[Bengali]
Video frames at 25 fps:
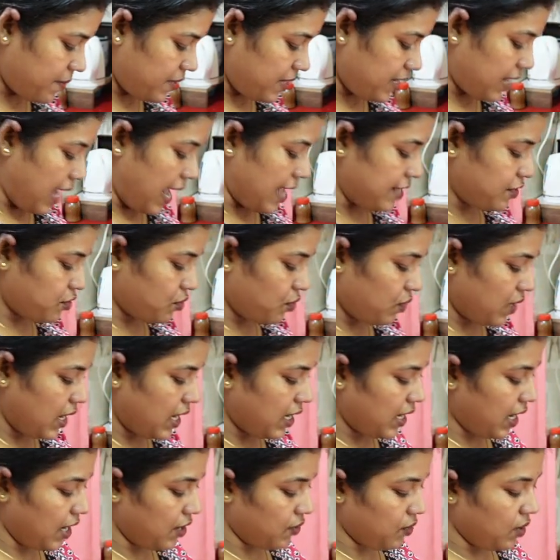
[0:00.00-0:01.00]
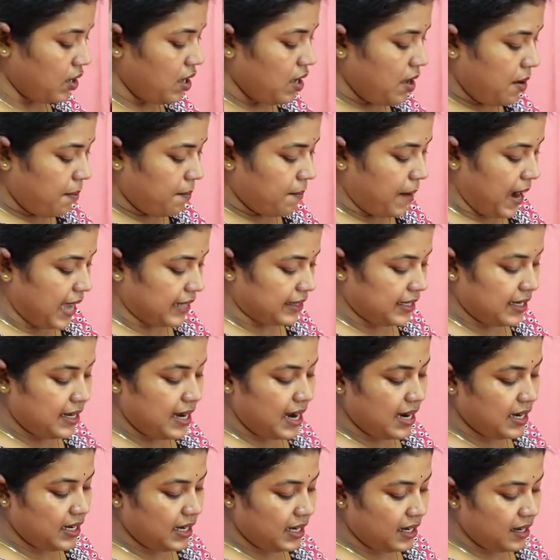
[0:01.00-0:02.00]
আপনি রাইস কুকার কেন ভাতের
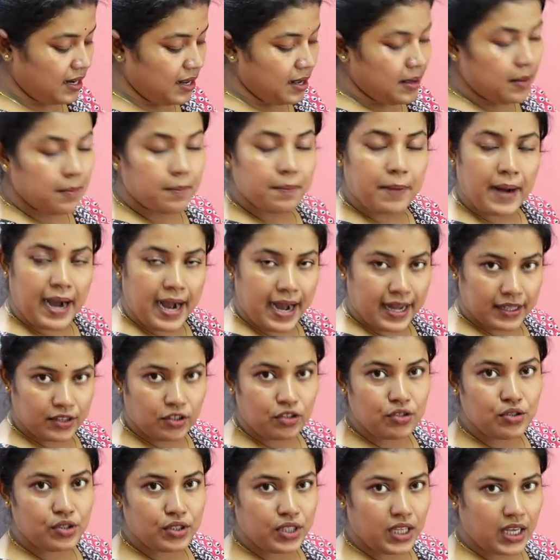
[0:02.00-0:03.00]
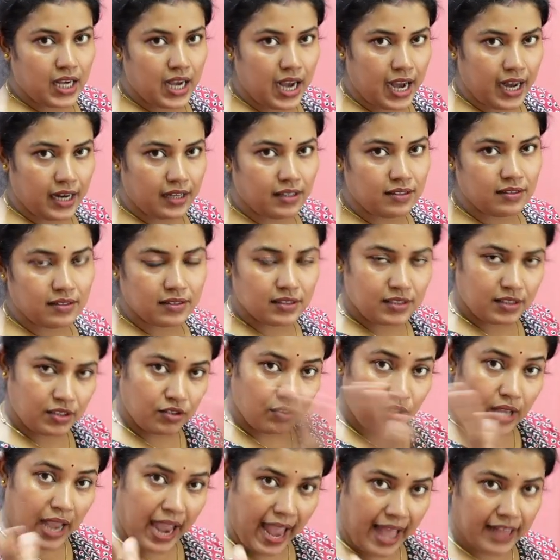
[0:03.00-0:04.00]
হাড়ির ভাতও যদি খান
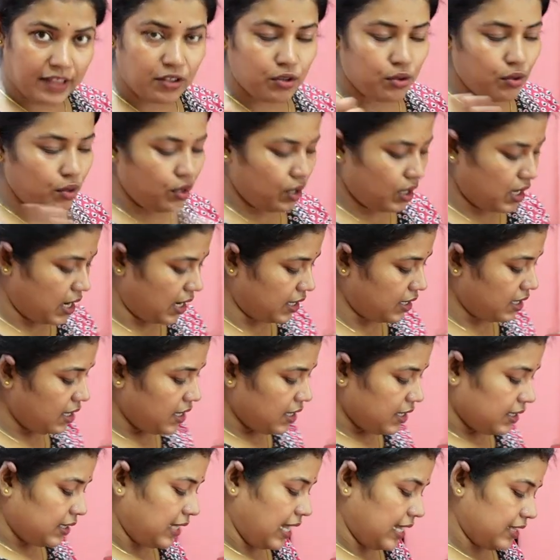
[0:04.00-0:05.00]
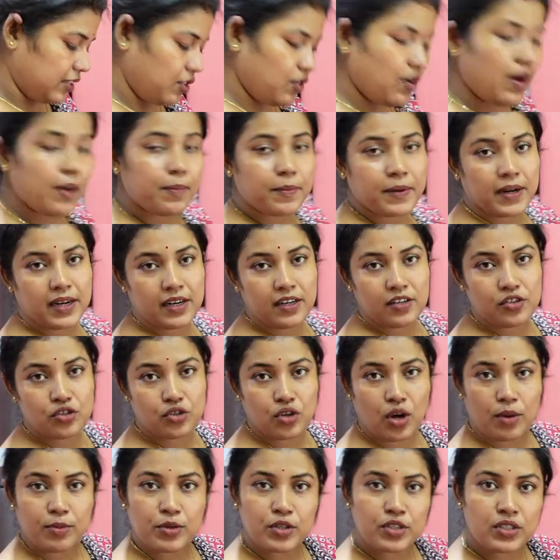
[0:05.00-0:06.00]
কিন্তু এতগুলো খান তাতেও আপনার
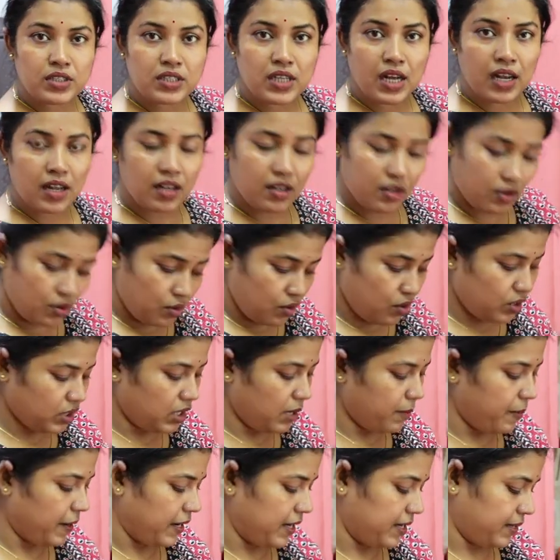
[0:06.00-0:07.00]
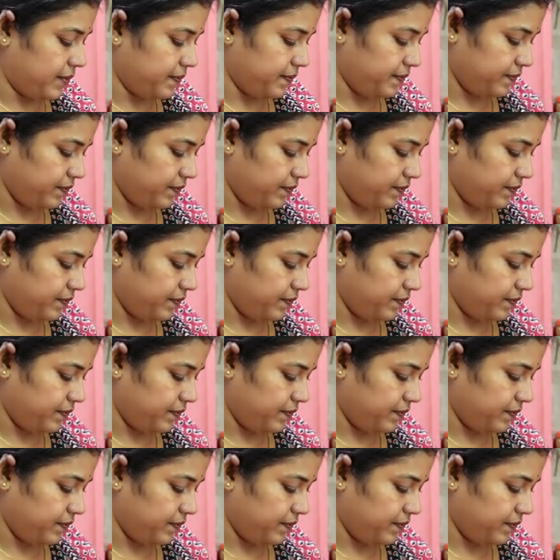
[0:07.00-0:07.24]
সমস্যা হতে পারে